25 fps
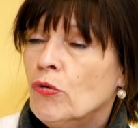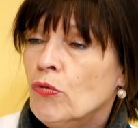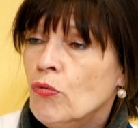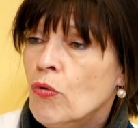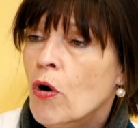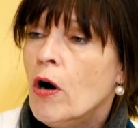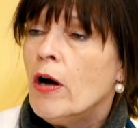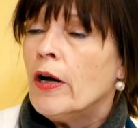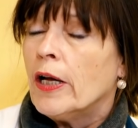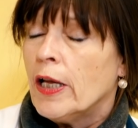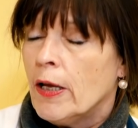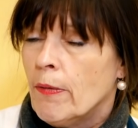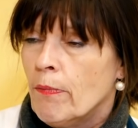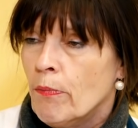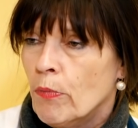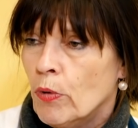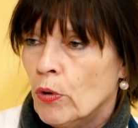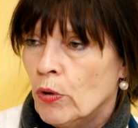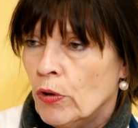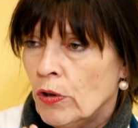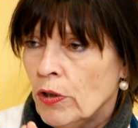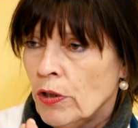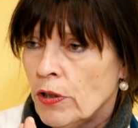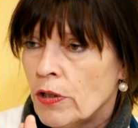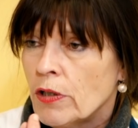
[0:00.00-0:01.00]
nur im
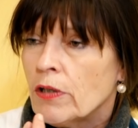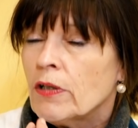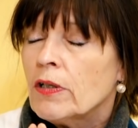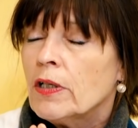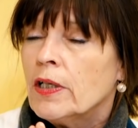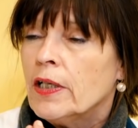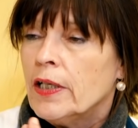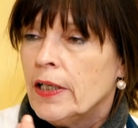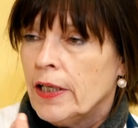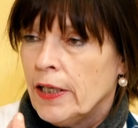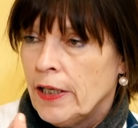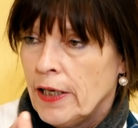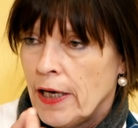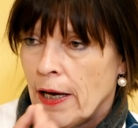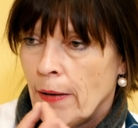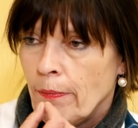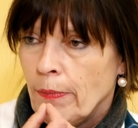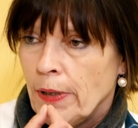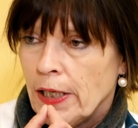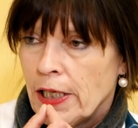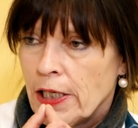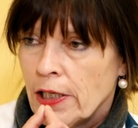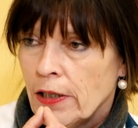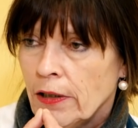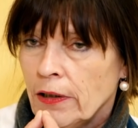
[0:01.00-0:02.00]
Mund, in der
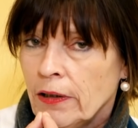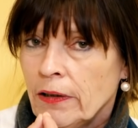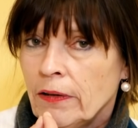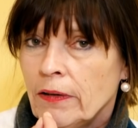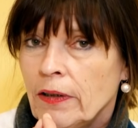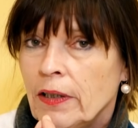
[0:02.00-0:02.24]
Mitte,